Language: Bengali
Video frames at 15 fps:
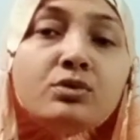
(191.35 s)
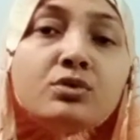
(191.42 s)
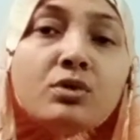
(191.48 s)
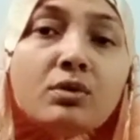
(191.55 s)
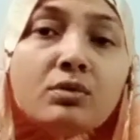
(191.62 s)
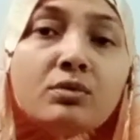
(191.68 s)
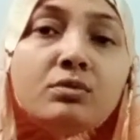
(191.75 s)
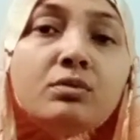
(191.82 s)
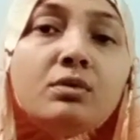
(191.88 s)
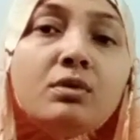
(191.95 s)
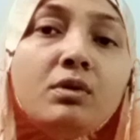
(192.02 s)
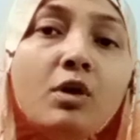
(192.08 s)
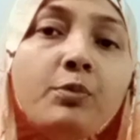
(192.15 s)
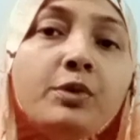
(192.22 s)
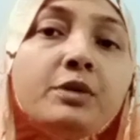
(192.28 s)
চলকগুলো
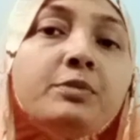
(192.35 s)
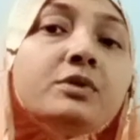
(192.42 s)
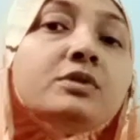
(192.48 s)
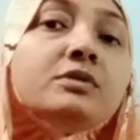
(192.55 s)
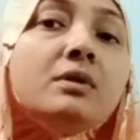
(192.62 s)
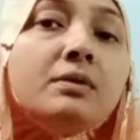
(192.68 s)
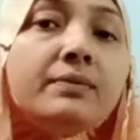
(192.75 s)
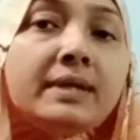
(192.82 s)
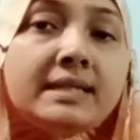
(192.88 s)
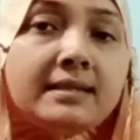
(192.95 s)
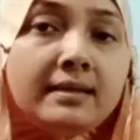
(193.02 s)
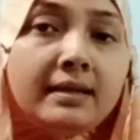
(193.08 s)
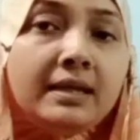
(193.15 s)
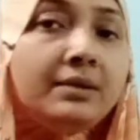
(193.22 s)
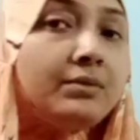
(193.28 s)
অপরিবর্তিত
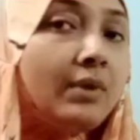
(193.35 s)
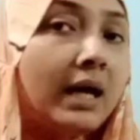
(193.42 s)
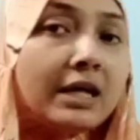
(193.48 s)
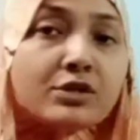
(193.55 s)
রয়েছে কিন্তু